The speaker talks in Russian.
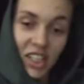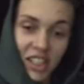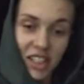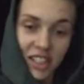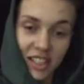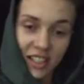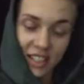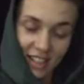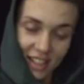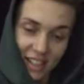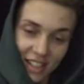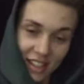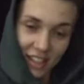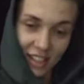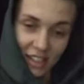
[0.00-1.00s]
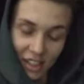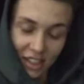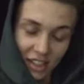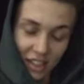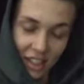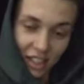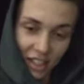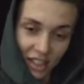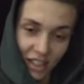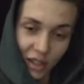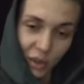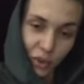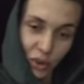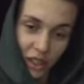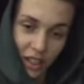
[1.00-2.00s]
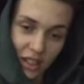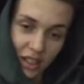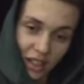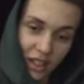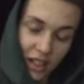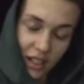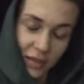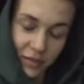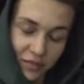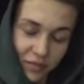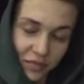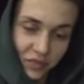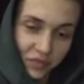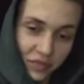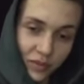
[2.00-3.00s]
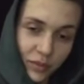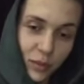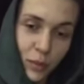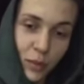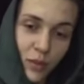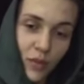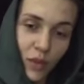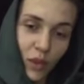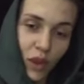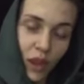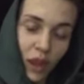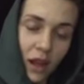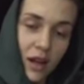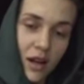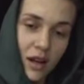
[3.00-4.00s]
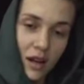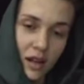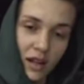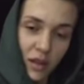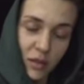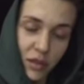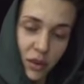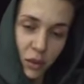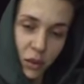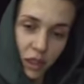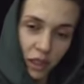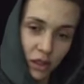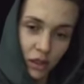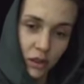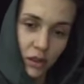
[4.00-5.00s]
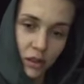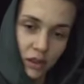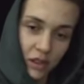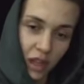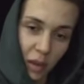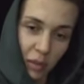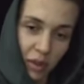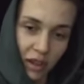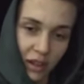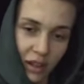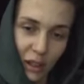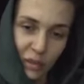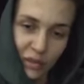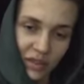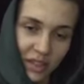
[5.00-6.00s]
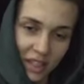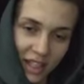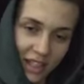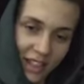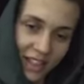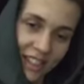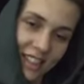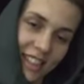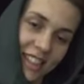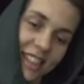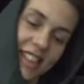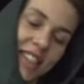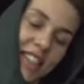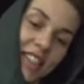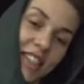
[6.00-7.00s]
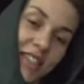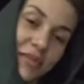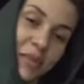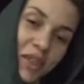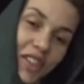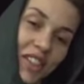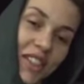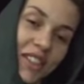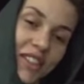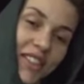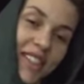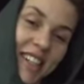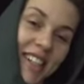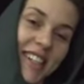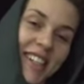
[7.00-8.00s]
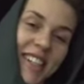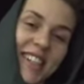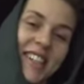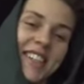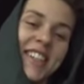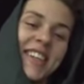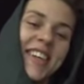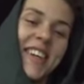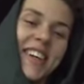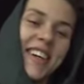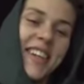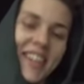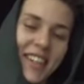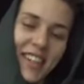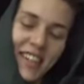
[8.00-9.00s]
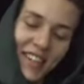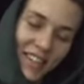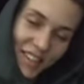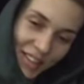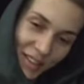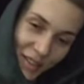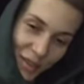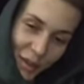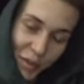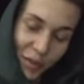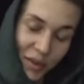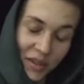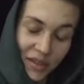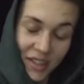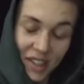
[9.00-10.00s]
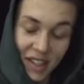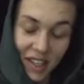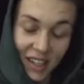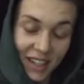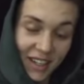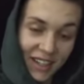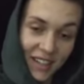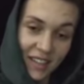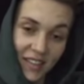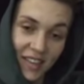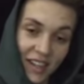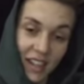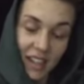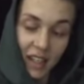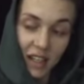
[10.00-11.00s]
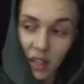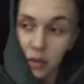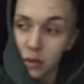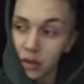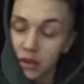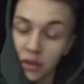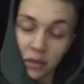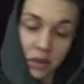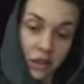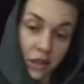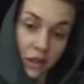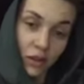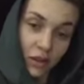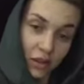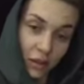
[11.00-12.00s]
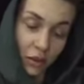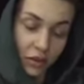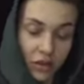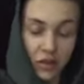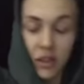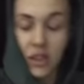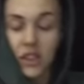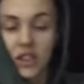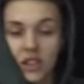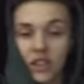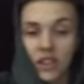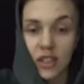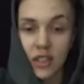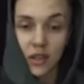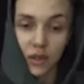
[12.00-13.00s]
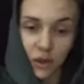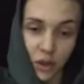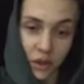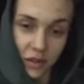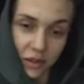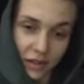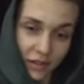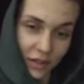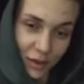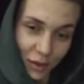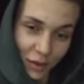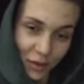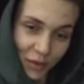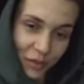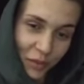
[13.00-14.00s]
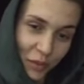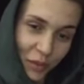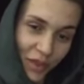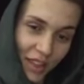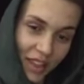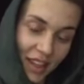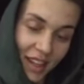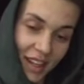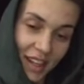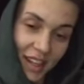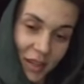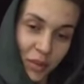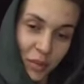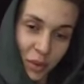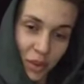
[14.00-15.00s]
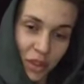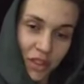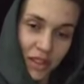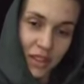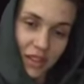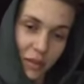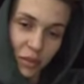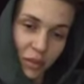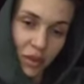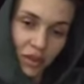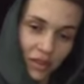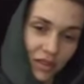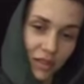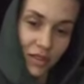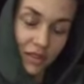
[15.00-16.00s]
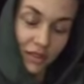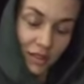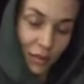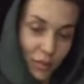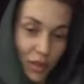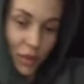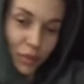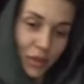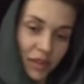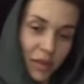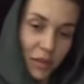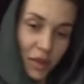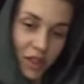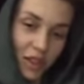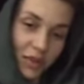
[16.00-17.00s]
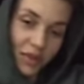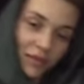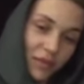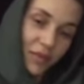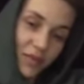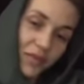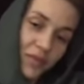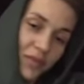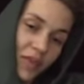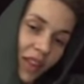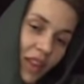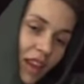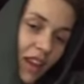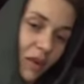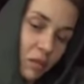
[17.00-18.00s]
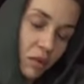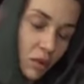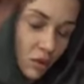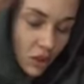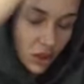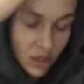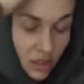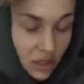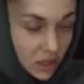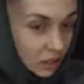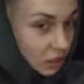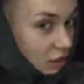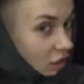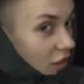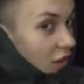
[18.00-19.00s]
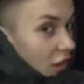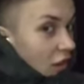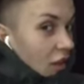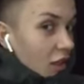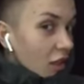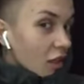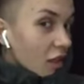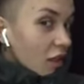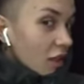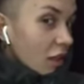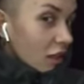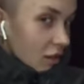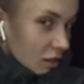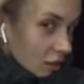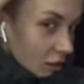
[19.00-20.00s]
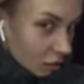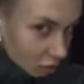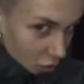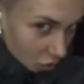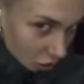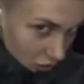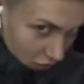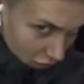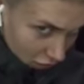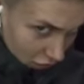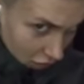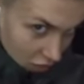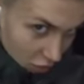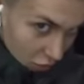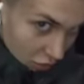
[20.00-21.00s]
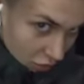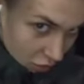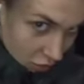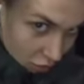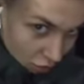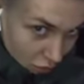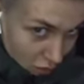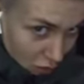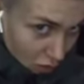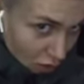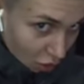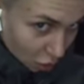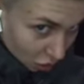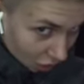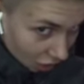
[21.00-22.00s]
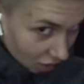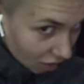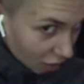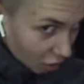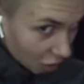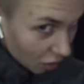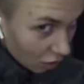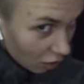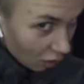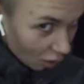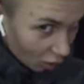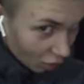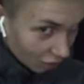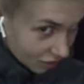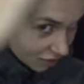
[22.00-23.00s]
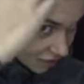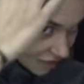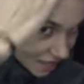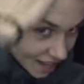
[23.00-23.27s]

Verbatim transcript: Честно, каждое утро я э, пью молочко с капелькой любви, радости и позитива. Чтобы вы не гадовали. Блин, что у меня слезы идут? И видите, как счастлива, что вас вижу. Можешь снять капюшон? Да без Б вообще. Могу даже раздеться. У меня отрастают мои лохмы, мои локоны.